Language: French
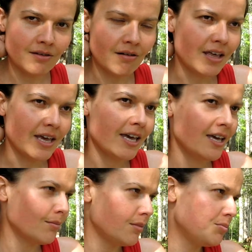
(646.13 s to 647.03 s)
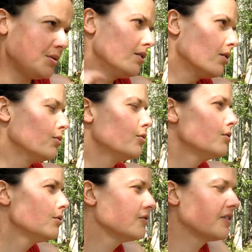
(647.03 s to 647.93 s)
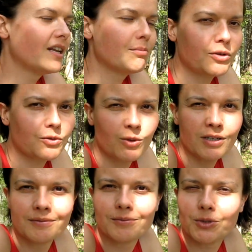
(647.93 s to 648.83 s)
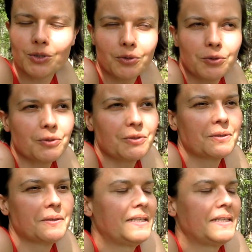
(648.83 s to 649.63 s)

dans l'herbe, les pieds dans l'eau, enfin n'importe quoi, ce genre de choses.